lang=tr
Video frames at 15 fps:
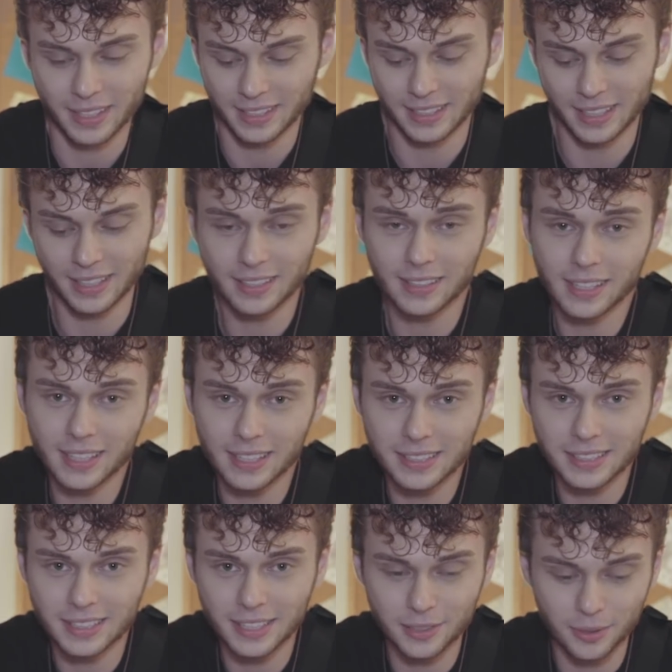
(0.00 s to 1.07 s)
Yarın da
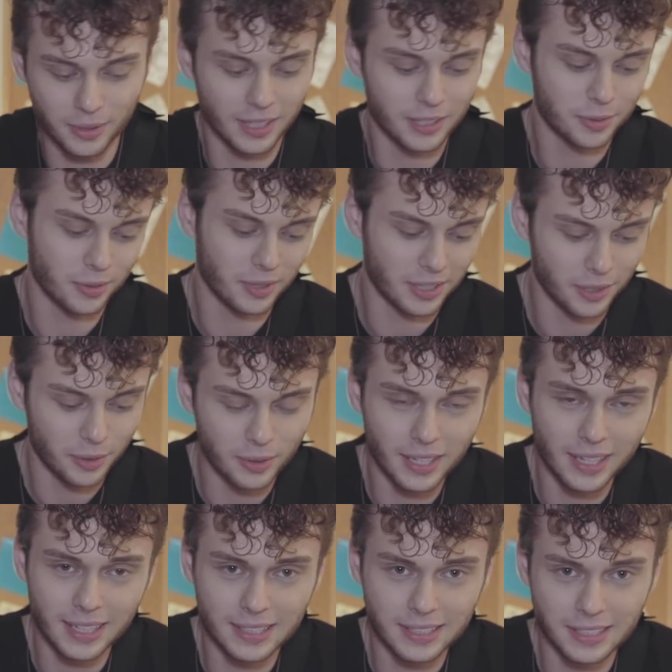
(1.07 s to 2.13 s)
gezeceğiz, ondan sonraki gün
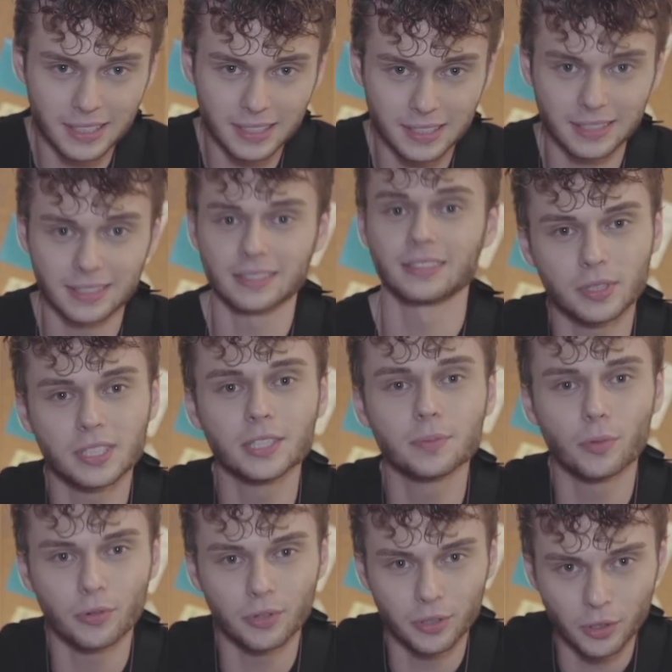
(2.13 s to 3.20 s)
de gezeceğiz. Siz
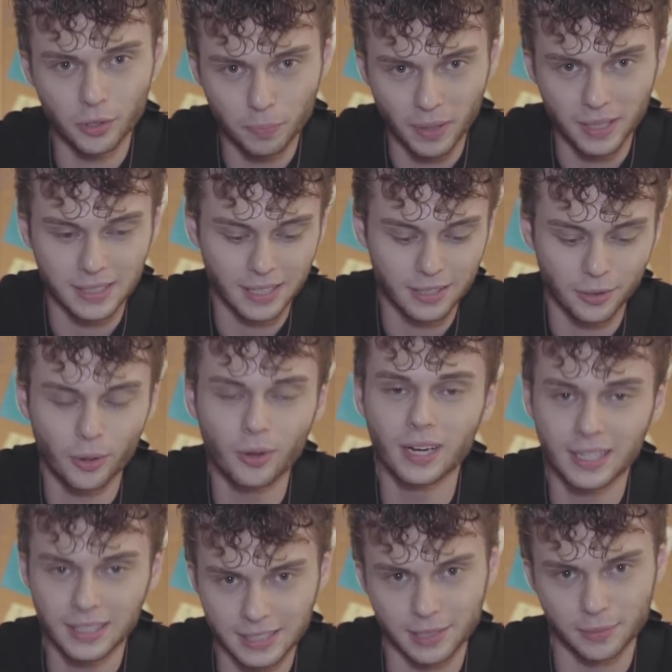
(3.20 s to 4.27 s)
bu videoyu pazar
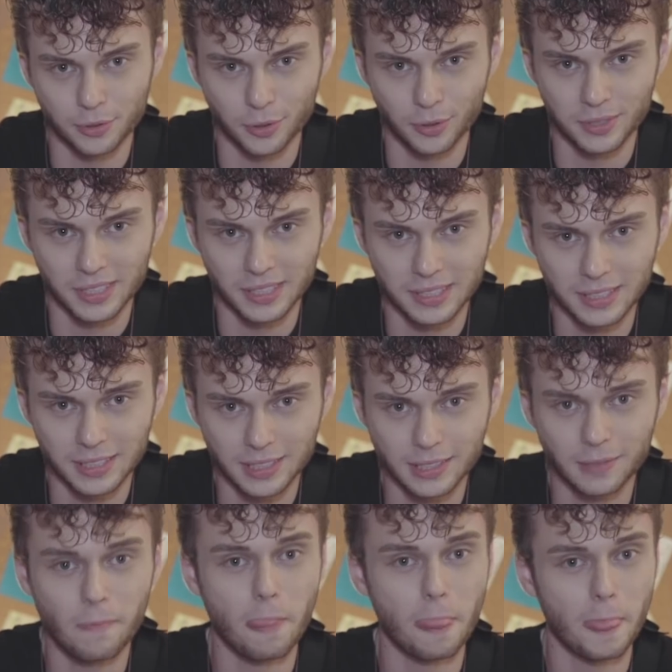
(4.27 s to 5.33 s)
öğlen izlemiş olacaksınız.
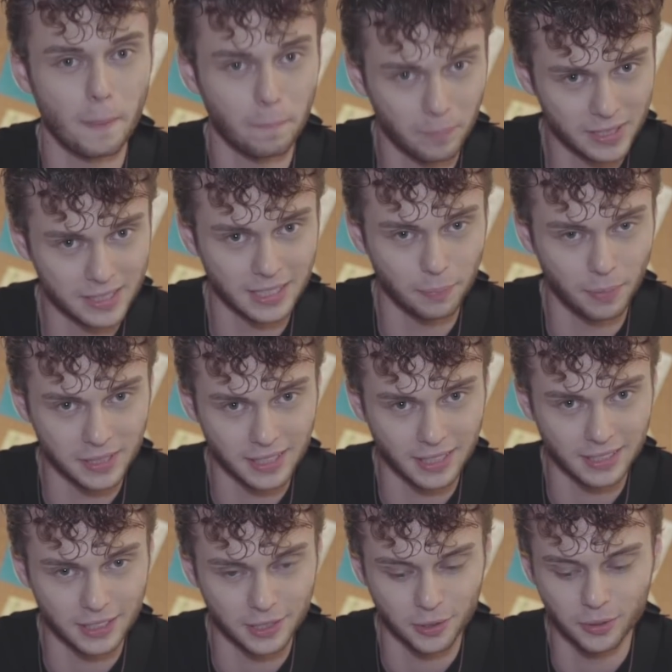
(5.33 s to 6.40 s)
Biz de
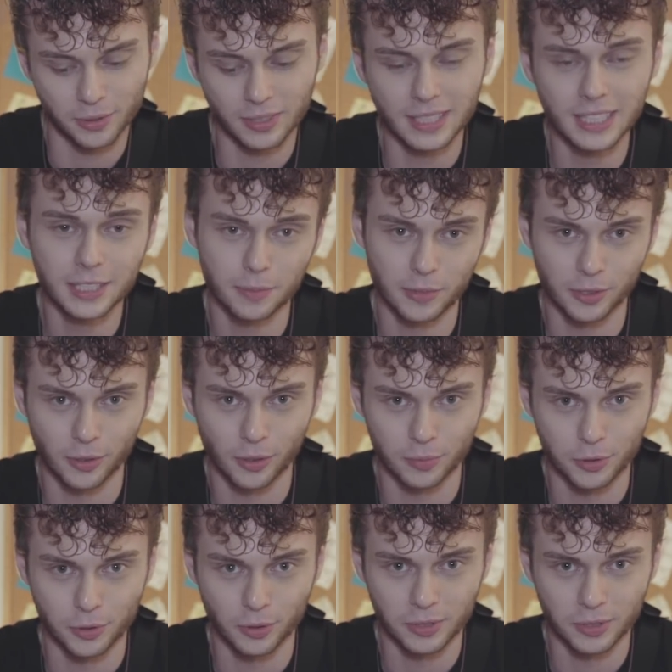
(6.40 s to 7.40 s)
pazartesi günü İzmir'de olmuş